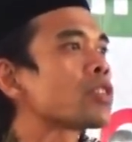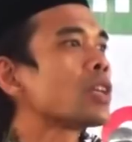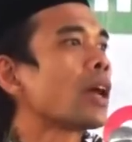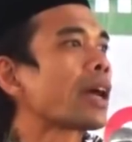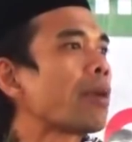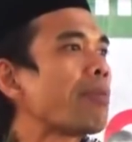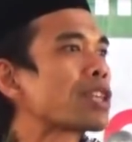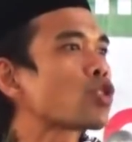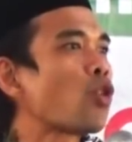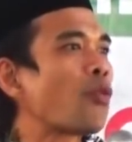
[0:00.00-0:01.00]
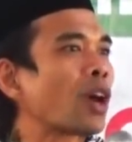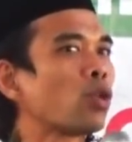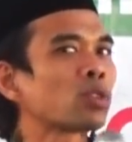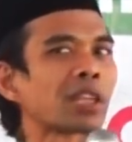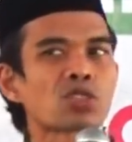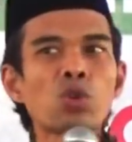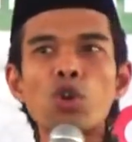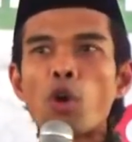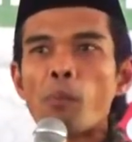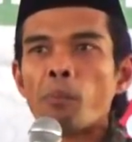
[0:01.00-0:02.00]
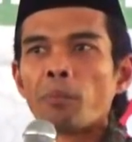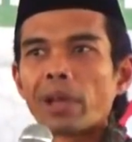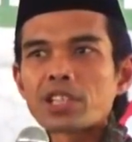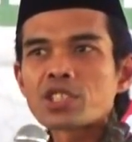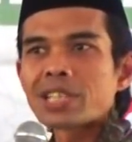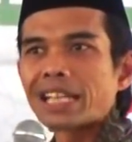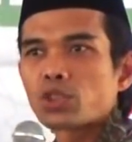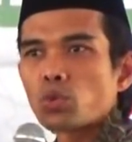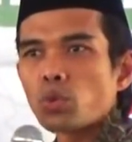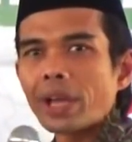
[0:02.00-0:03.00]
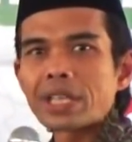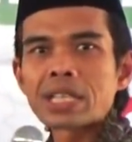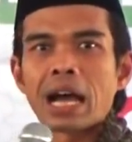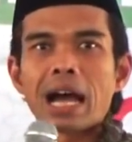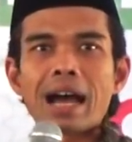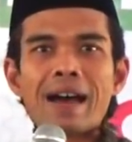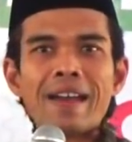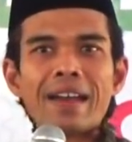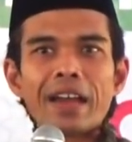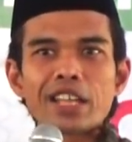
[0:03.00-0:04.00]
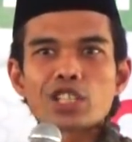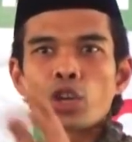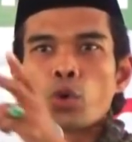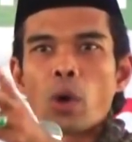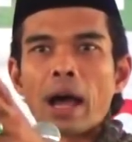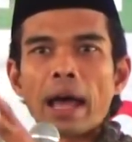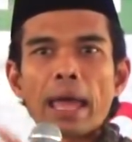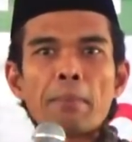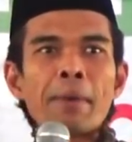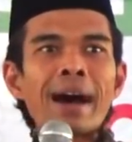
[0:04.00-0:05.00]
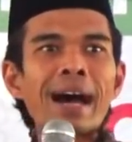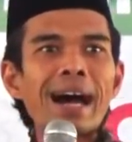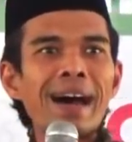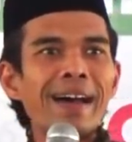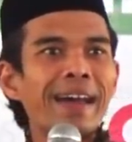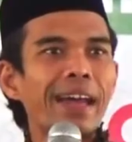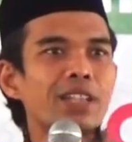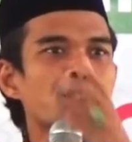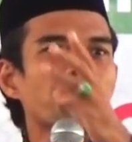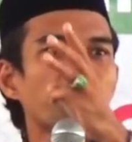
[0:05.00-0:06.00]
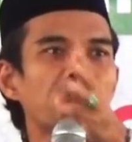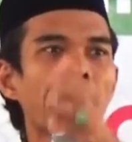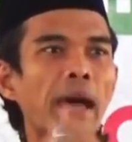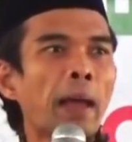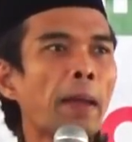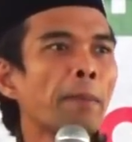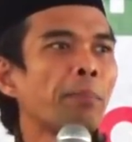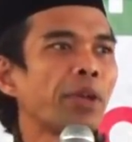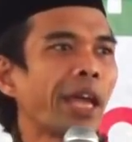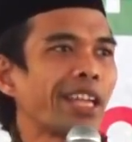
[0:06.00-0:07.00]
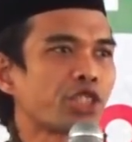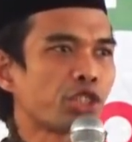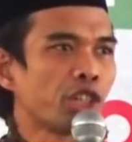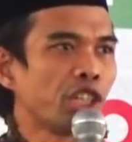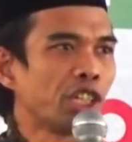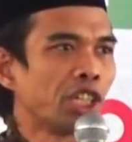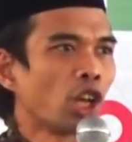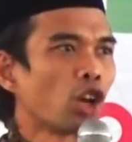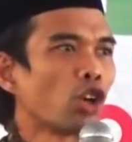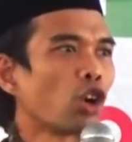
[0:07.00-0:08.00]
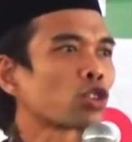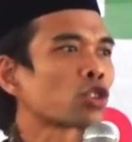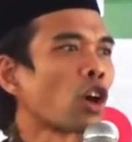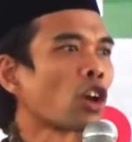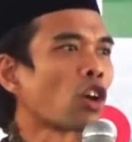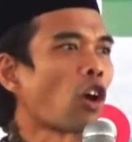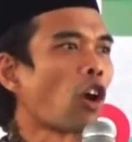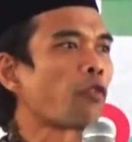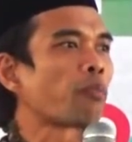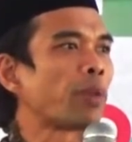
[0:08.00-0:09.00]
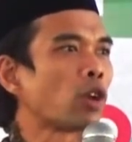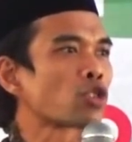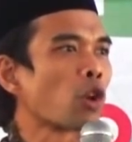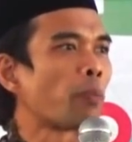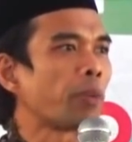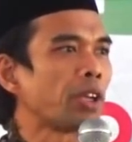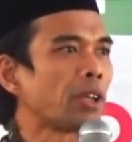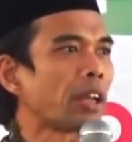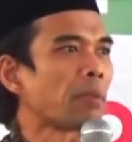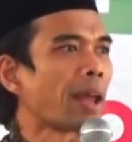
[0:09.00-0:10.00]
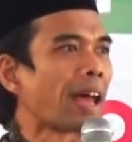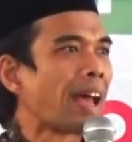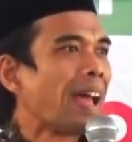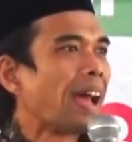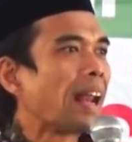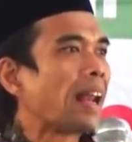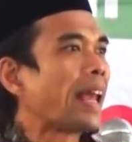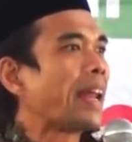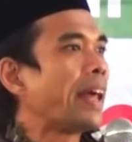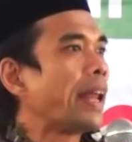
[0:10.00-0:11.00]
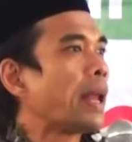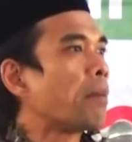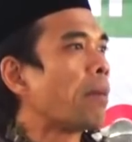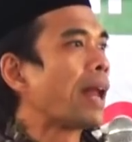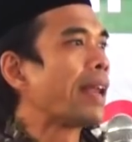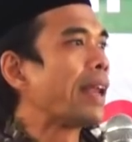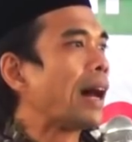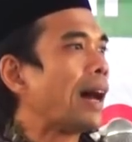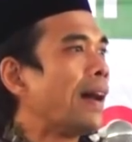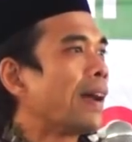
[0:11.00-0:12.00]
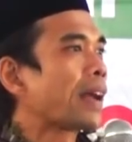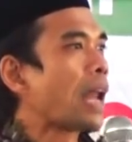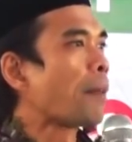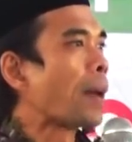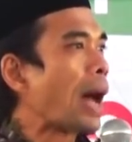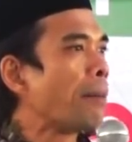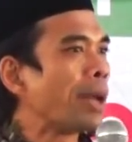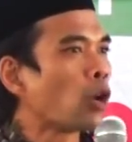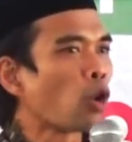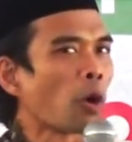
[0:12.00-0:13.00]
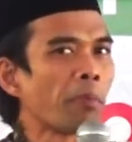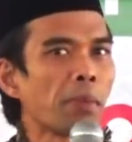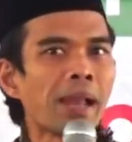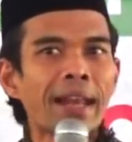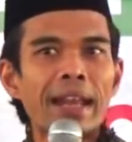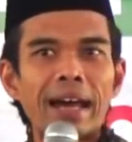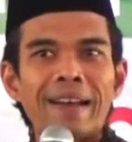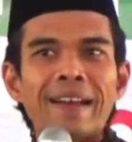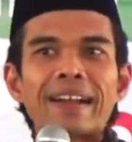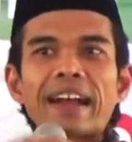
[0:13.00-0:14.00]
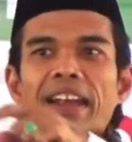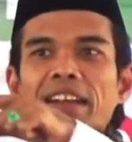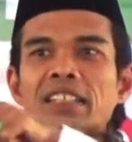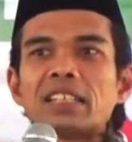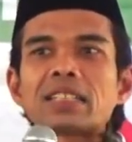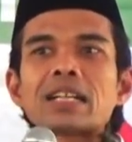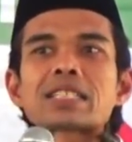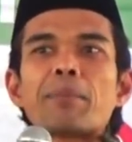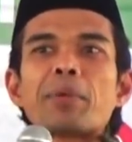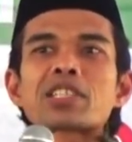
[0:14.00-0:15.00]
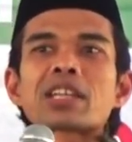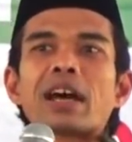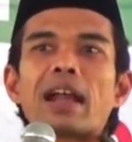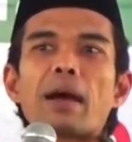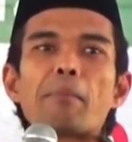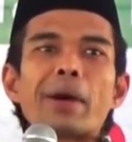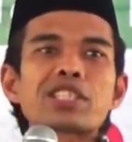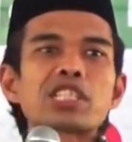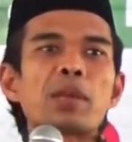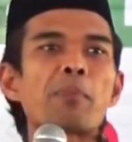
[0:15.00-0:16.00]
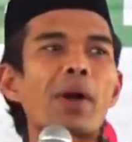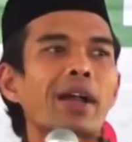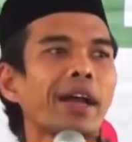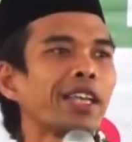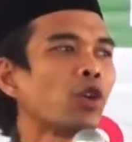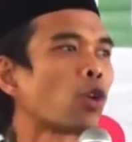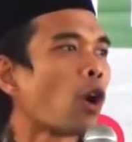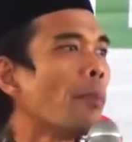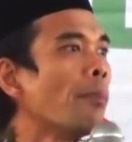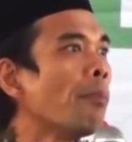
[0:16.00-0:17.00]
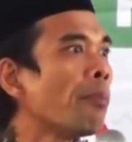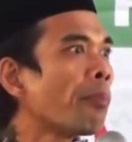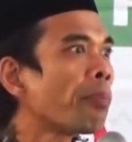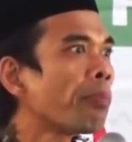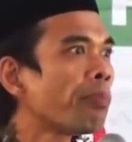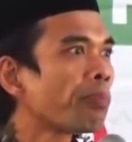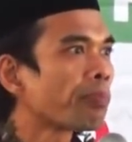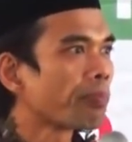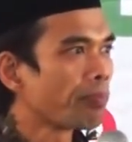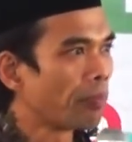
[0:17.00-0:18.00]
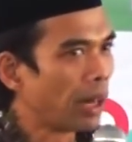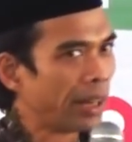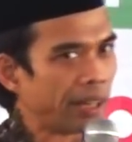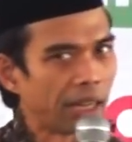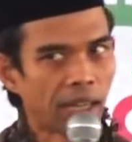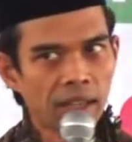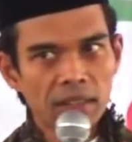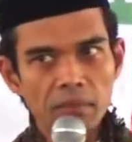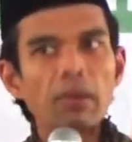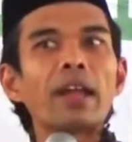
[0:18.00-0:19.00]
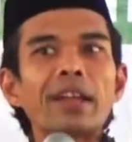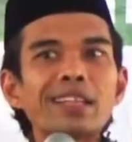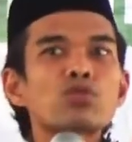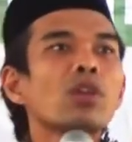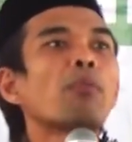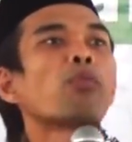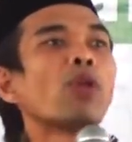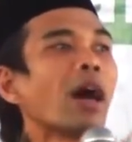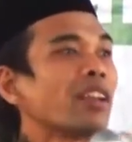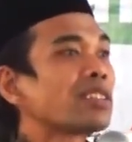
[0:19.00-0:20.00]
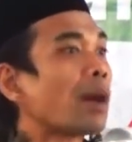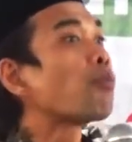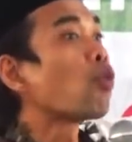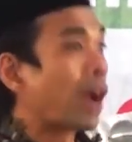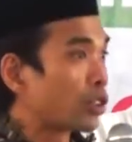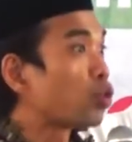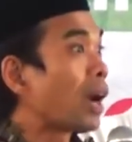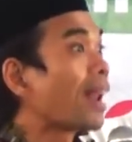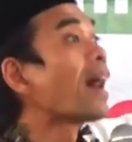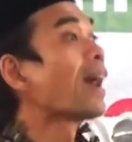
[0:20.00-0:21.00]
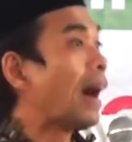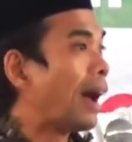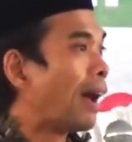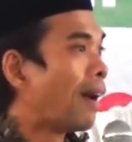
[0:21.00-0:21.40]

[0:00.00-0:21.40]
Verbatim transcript: silakan masuk fakultas hukum. S1, SH, S2, MH, S3 PhD Doctor of Philosophy dari mana? Leiden Belanda kenapa ambil hukum di Belanda? karena kita sampai sekarang masih pakai hukum Belanda Belandanya sudah pulang lintang pukang tunggang langgang